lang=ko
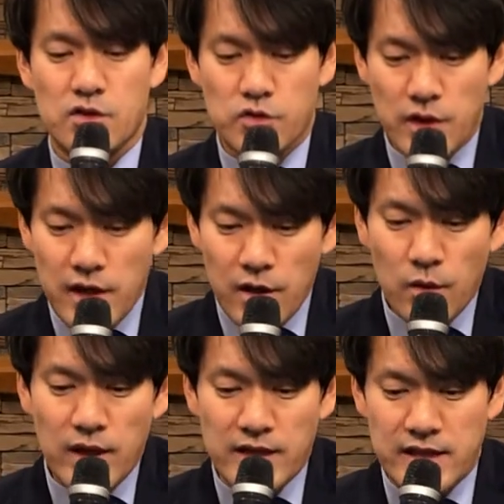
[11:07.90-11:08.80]

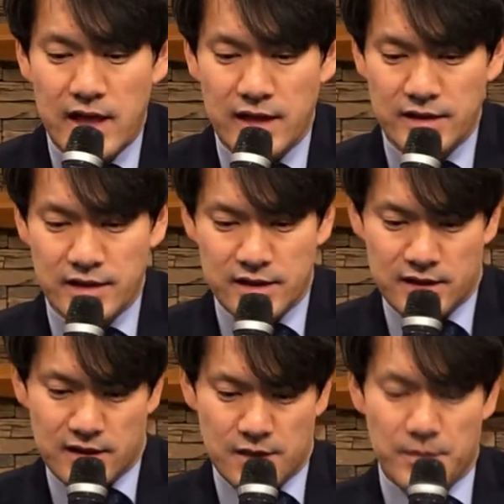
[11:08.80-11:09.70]
최고의 사랑을
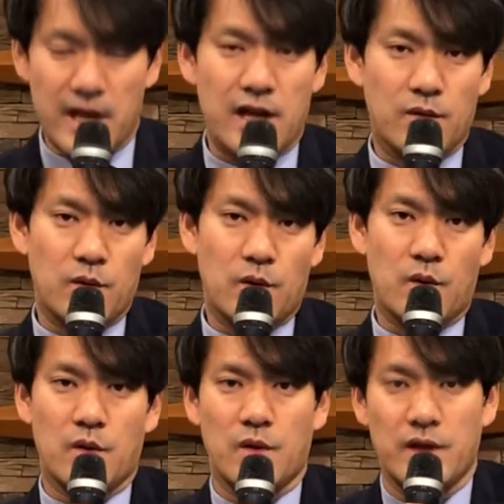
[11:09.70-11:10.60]

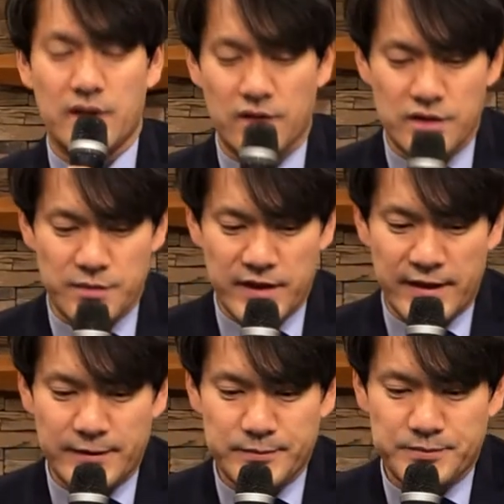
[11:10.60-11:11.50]
말하고 있는 것입니다.